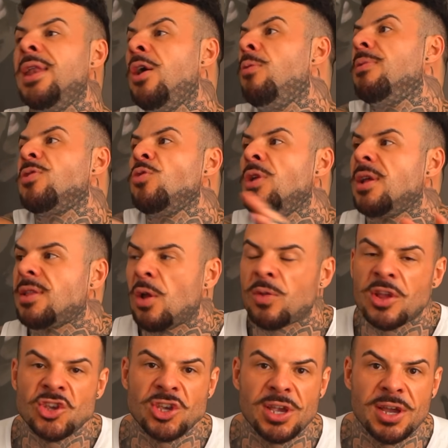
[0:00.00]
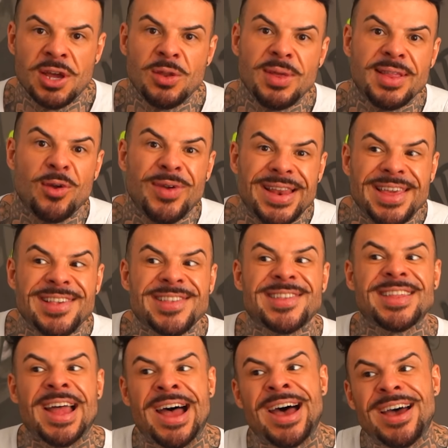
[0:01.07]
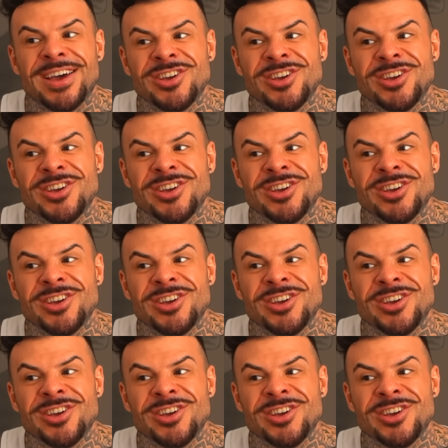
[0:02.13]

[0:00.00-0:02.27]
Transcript: não, mas o Natal tá chegando, então ele está